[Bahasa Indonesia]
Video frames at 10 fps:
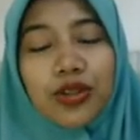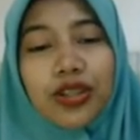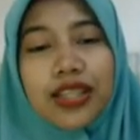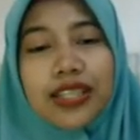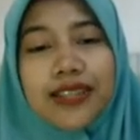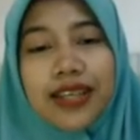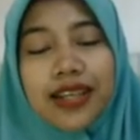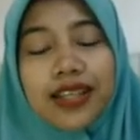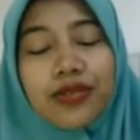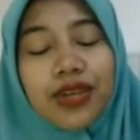Qadir
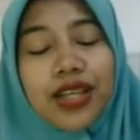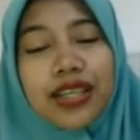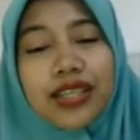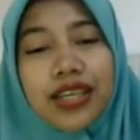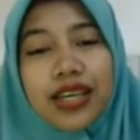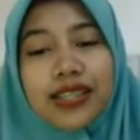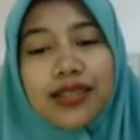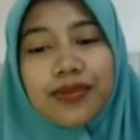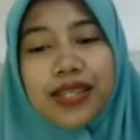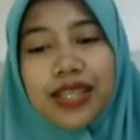Jailani wa ila Yai Hasim
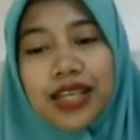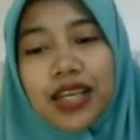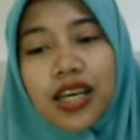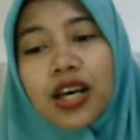Asari